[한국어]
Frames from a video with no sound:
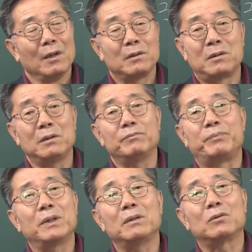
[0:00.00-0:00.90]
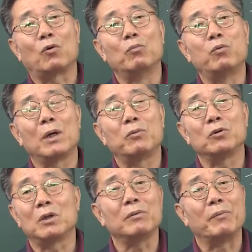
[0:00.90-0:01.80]
저는 비극을 공부해 본
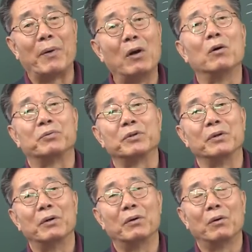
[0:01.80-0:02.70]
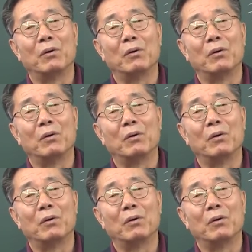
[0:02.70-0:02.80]
경험이 별로 없어요.